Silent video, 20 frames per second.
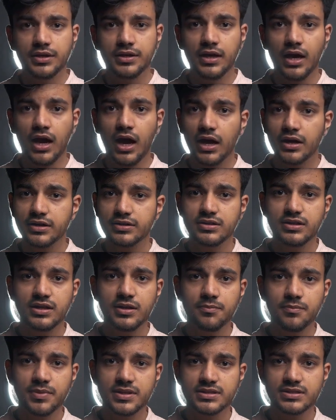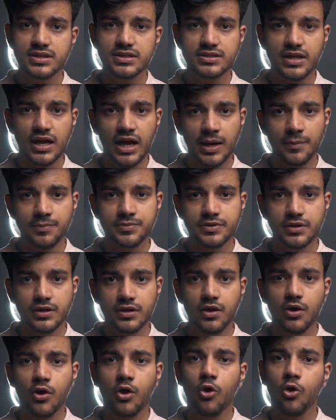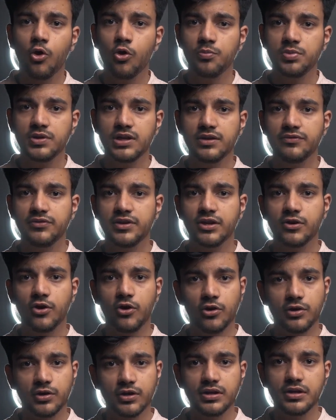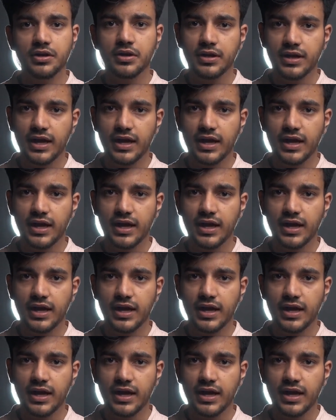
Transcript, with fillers: कि आर बिजनेस ऐप से होम डिलीवरी का ऑर्डर